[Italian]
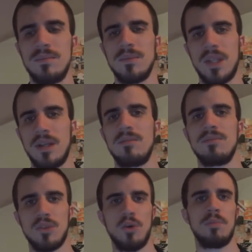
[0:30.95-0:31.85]
di
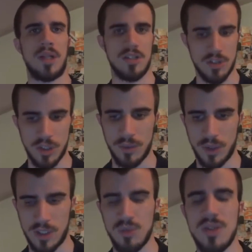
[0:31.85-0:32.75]
comprensione di
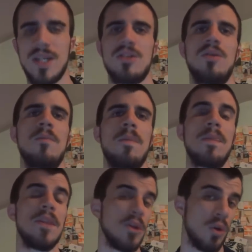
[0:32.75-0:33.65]
quello che è successo,
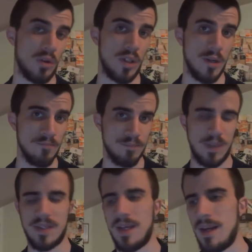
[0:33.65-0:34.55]
di ordine
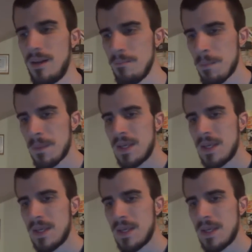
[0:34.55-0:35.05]
mentale,